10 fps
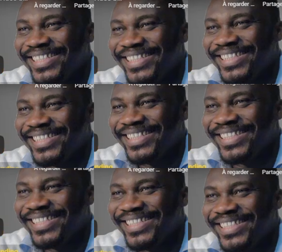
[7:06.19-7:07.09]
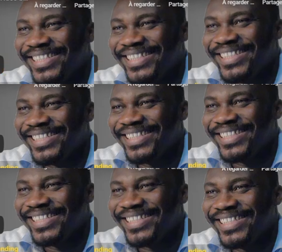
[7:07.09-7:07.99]
Après, en de design,
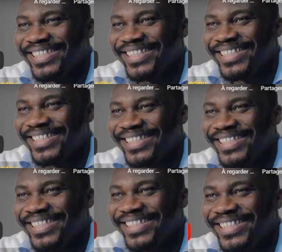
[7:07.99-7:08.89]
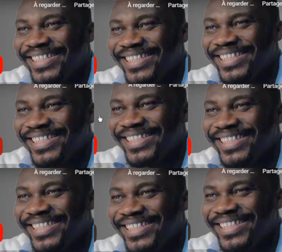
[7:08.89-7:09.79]
etc., on peut aller vraiment très
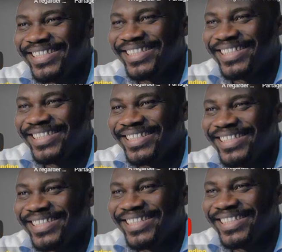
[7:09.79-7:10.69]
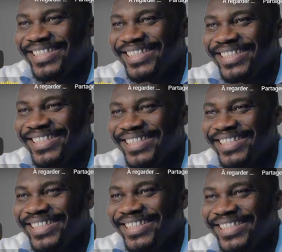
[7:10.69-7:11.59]
loin. OK.
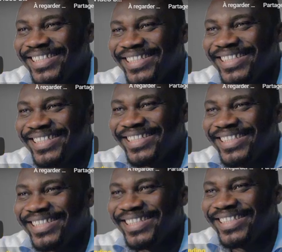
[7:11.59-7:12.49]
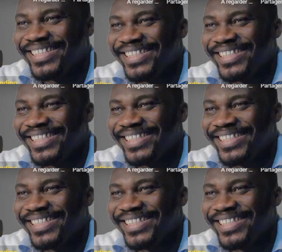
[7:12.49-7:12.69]
là, on l'a mis tout simplement